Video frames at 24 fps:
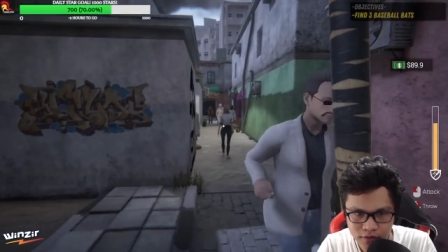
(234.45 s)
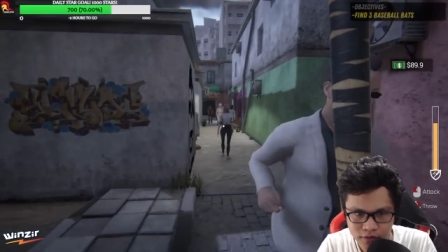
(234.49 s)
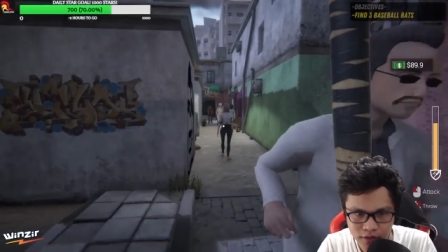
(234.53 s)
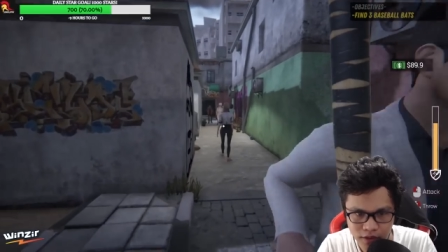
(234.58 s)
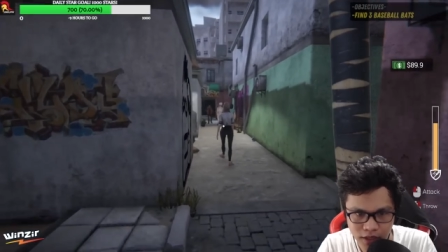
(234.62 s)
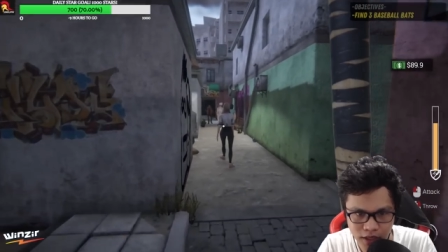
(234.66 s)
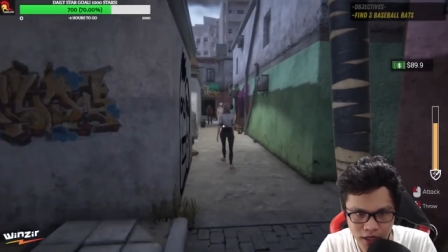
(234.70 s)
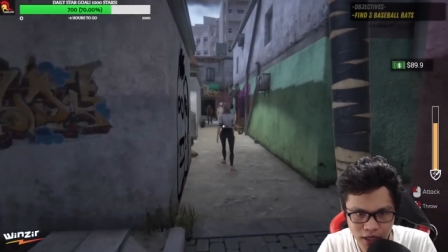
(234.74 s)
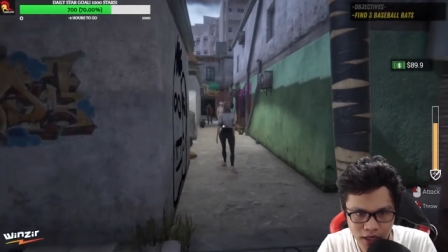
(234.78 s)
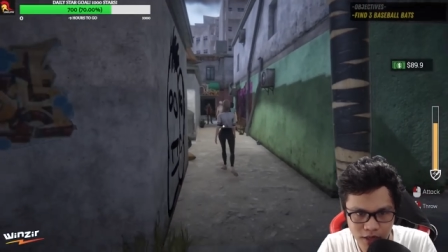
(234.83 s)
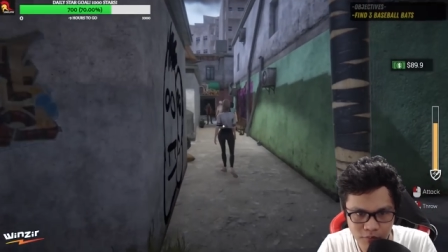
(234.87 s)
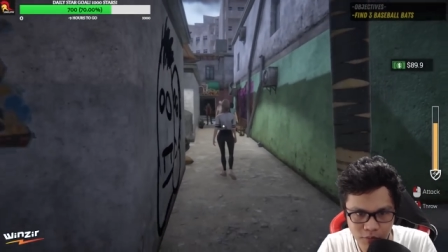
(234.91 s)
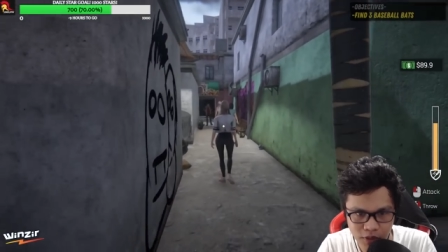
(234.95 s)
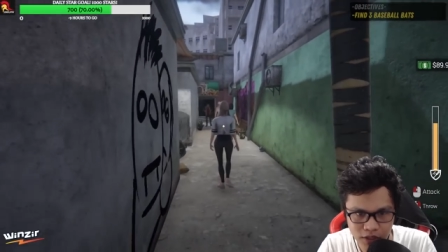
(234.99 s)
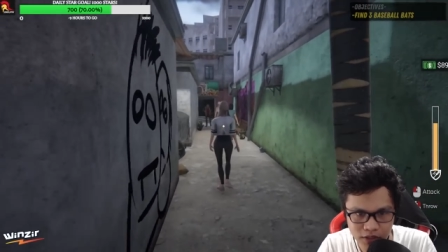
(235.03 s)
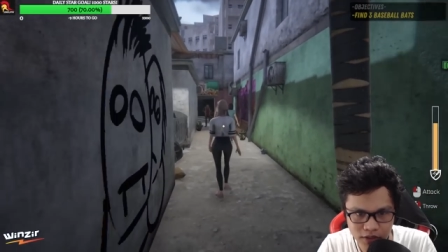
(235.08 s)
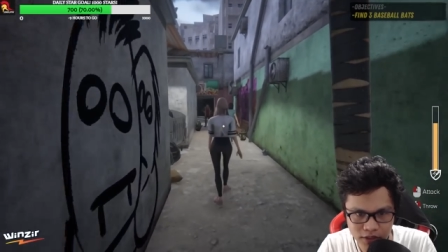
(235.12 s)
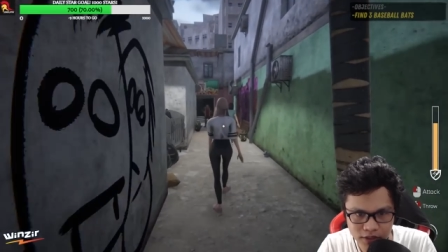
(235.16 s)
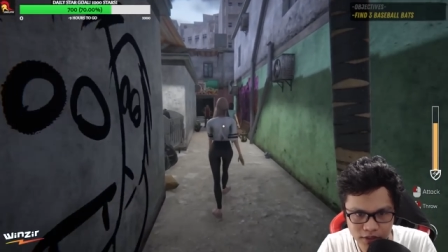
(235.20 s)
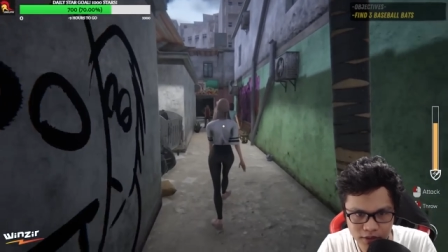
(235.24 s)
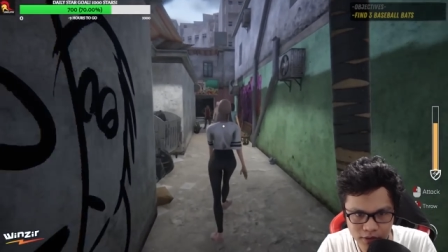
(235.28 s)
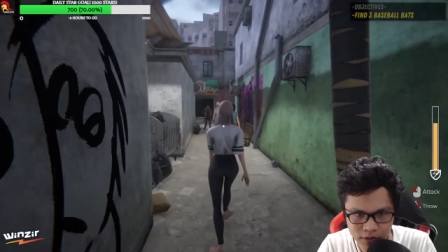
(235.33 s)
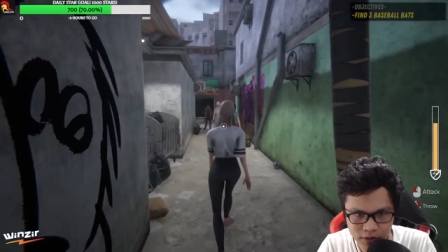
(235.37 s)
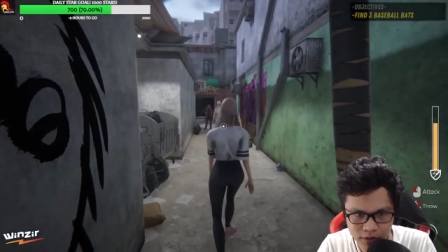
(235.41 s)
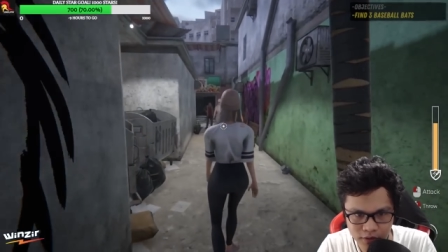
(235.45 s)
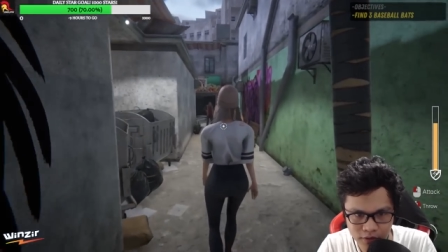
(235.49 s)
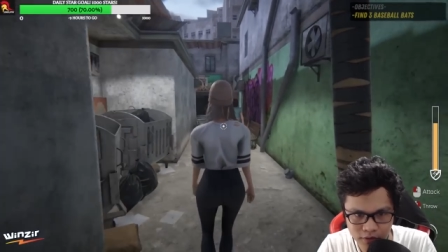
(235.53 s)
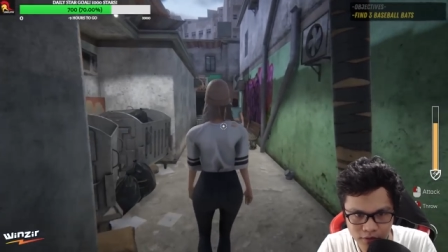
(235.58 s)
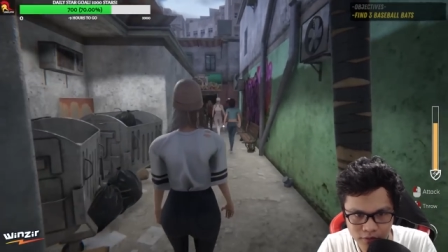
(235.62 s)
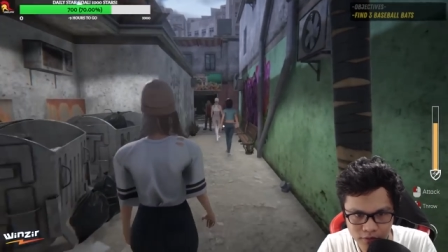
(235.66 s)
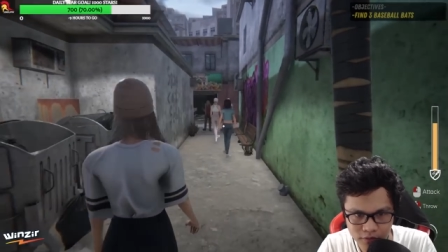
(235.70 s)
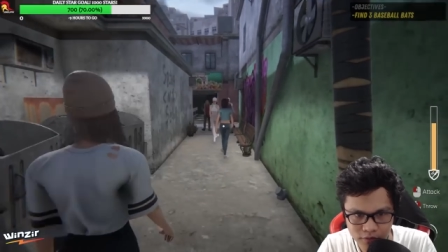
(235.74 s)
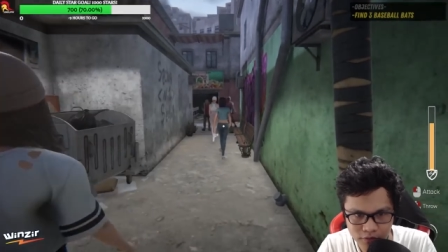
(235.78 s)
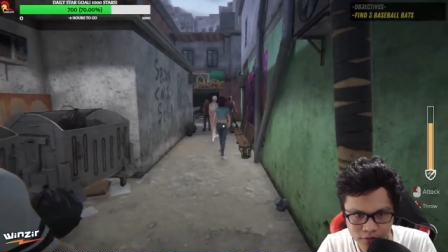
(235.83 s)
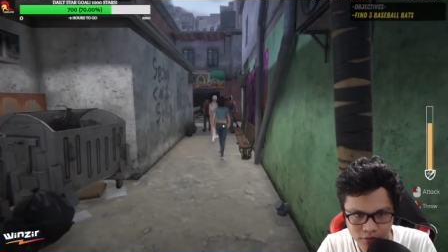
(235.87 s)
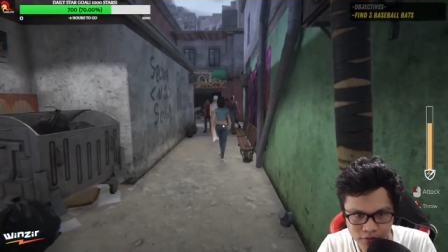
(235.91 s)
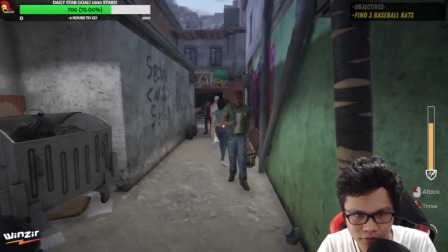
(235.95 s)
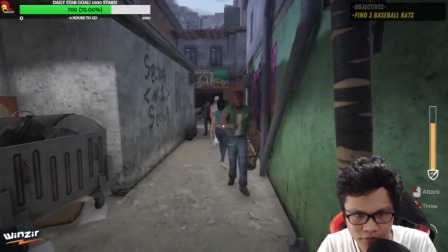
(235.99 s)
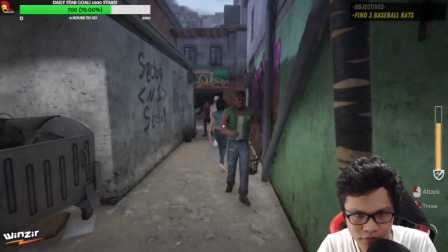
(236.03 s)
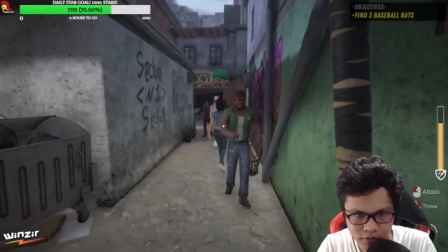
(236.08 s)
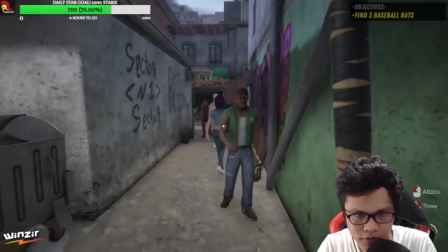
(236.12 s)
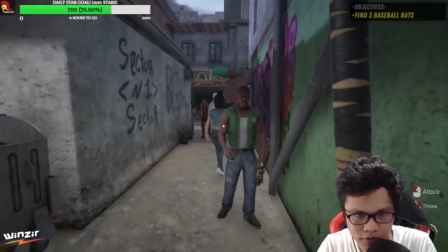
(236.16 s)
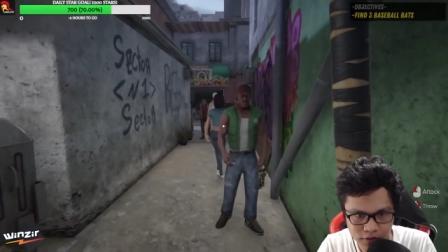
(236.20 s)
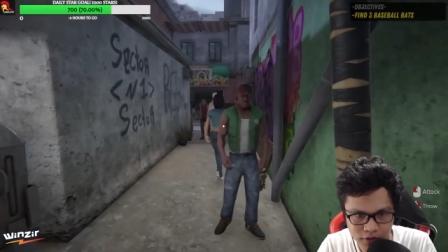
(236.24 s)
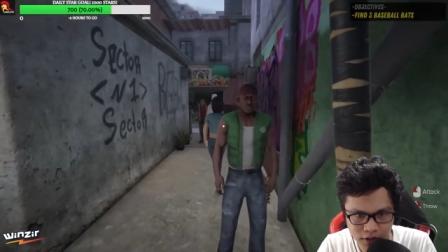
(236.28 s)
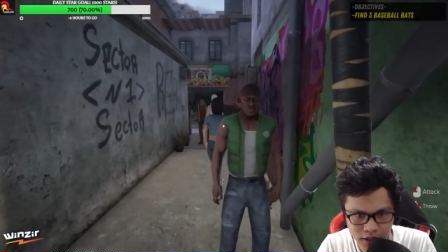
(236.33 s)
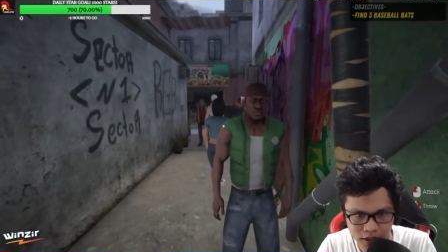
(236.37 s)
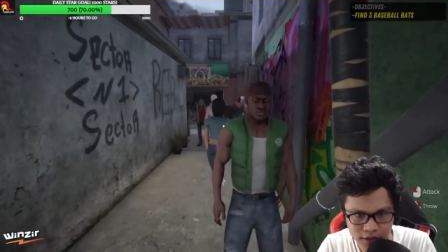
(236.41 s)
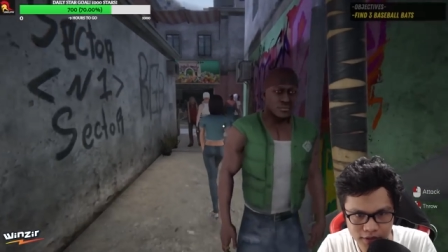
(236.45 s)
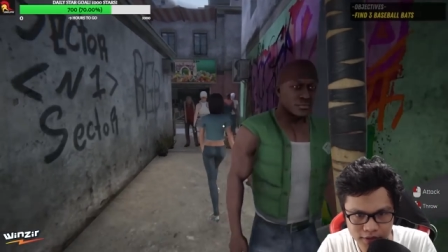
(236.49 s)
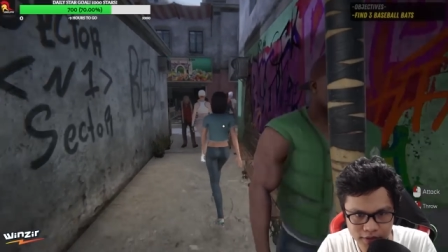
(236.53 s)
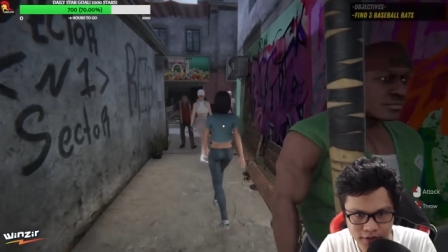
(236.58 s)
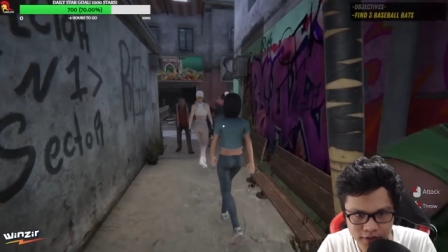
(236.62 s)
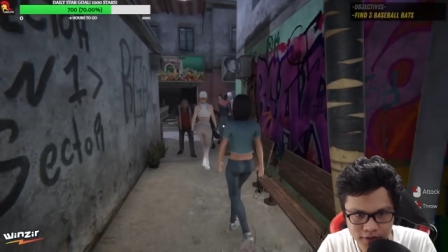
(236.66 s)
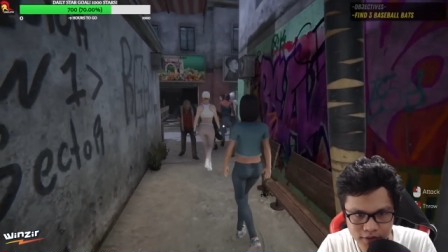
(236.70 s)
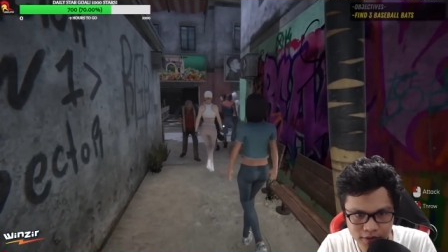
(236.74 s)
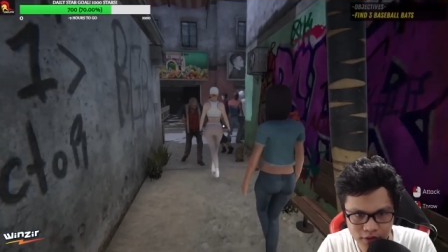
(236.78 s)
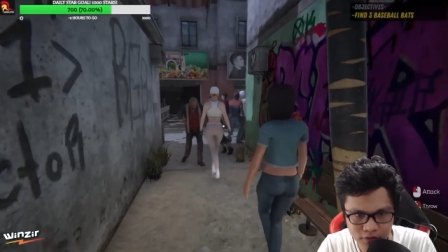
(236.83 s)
Gilaliman ka sa crisis